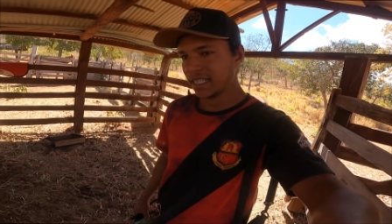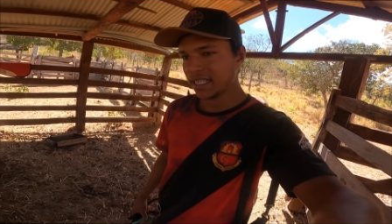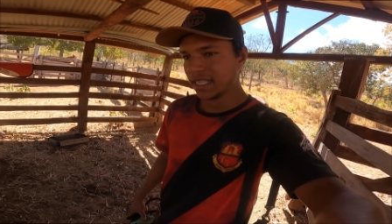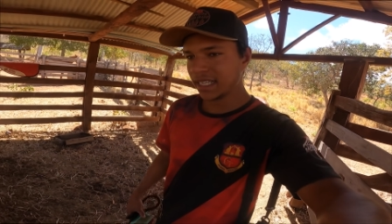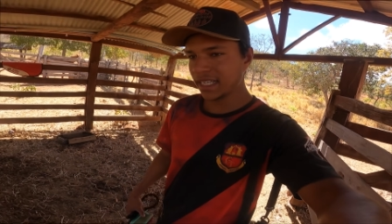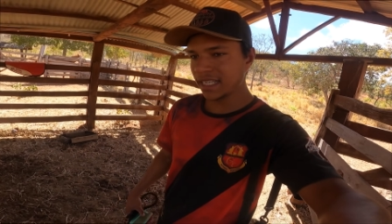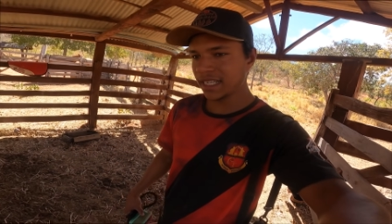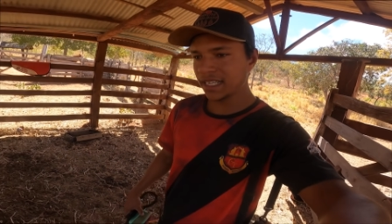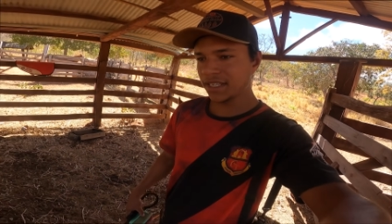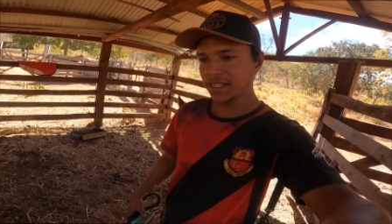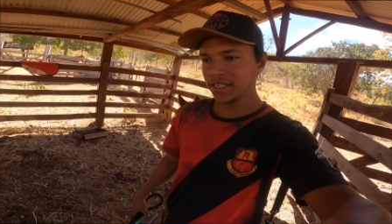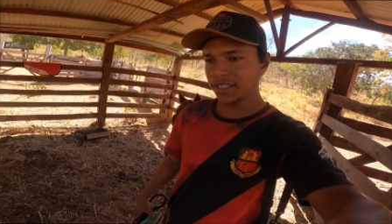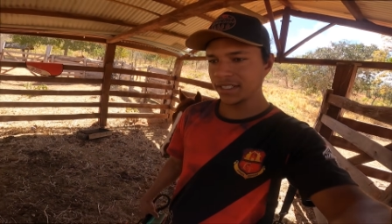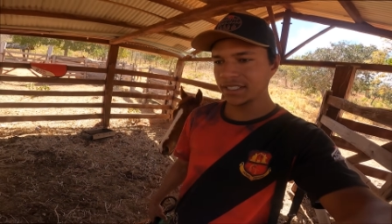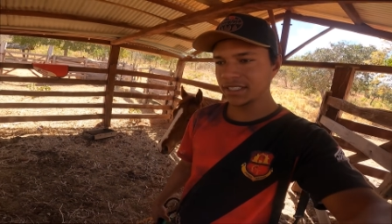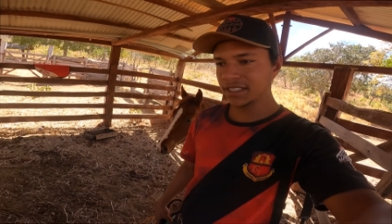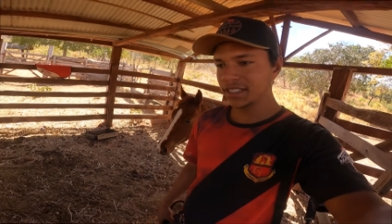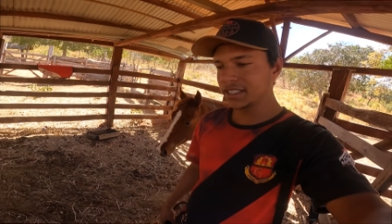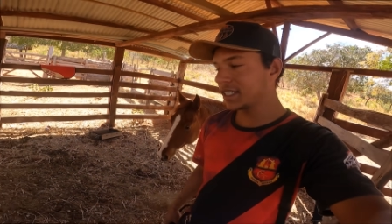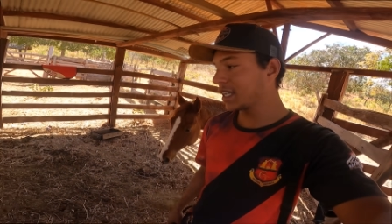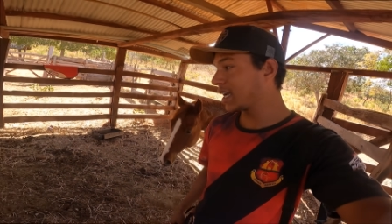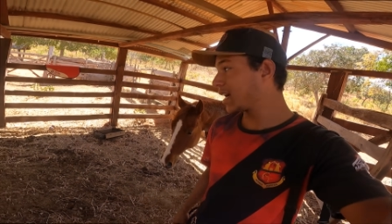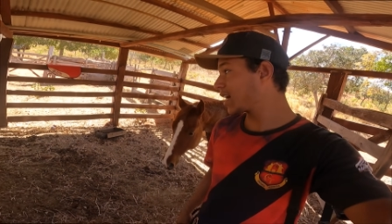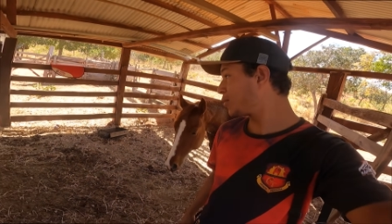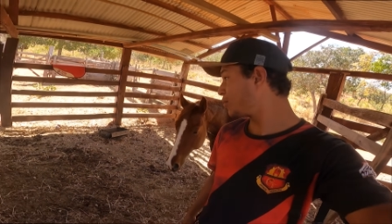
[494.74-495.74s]
E
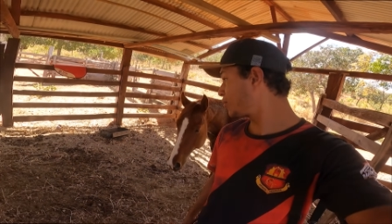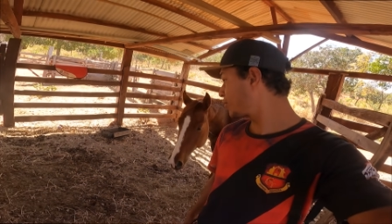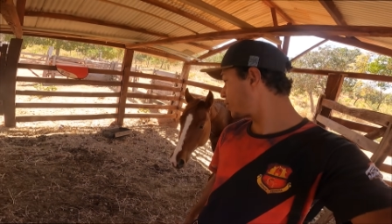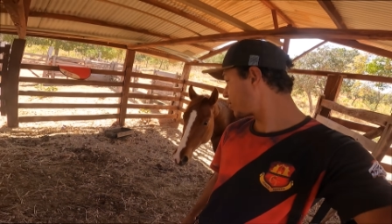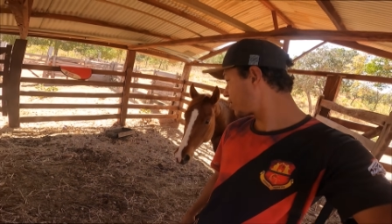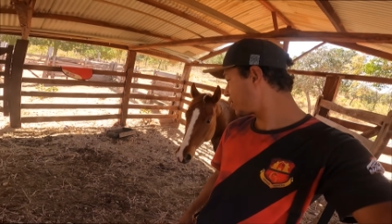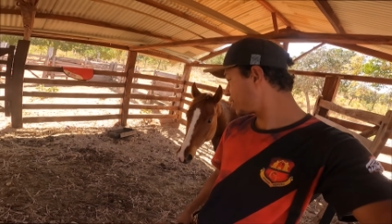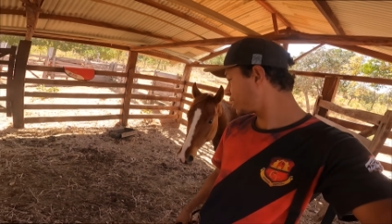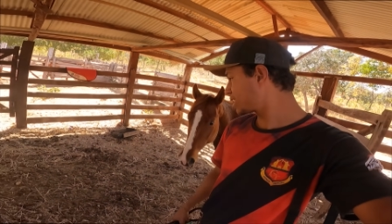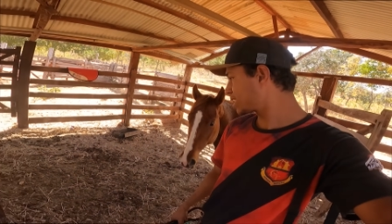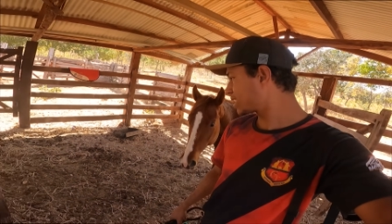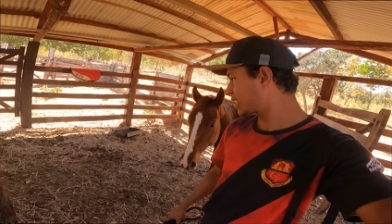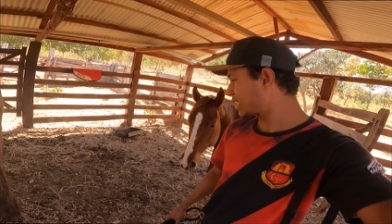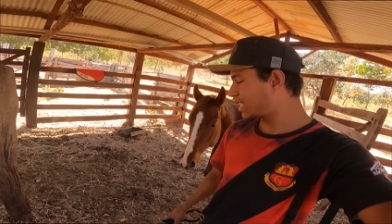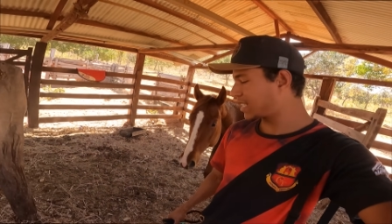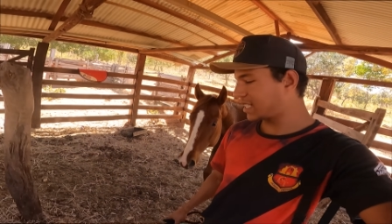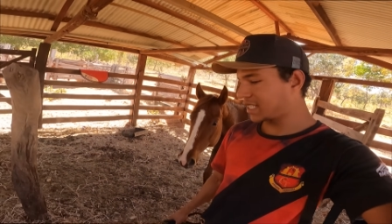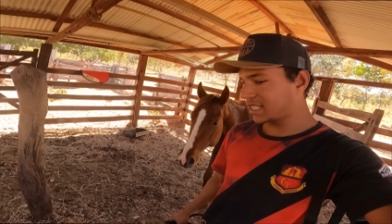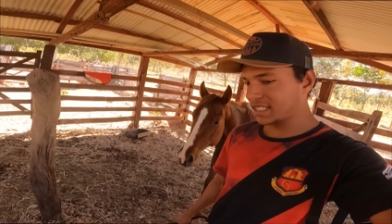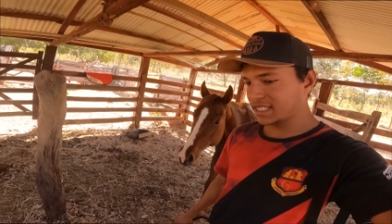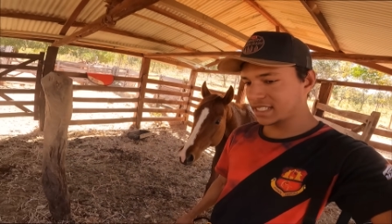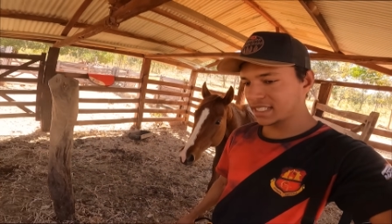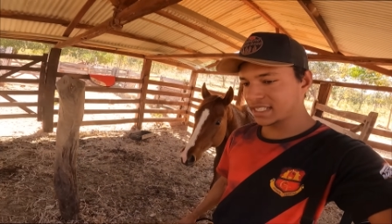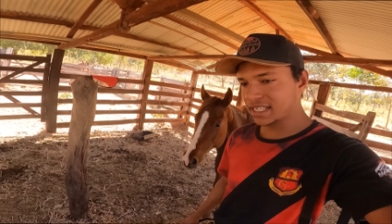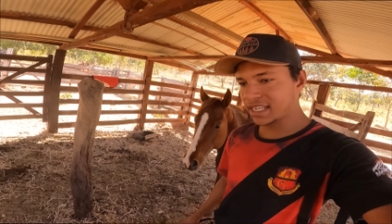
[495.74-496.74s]
chega por hoje,
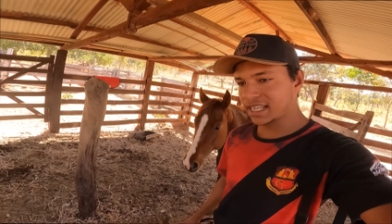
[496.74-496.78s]
né?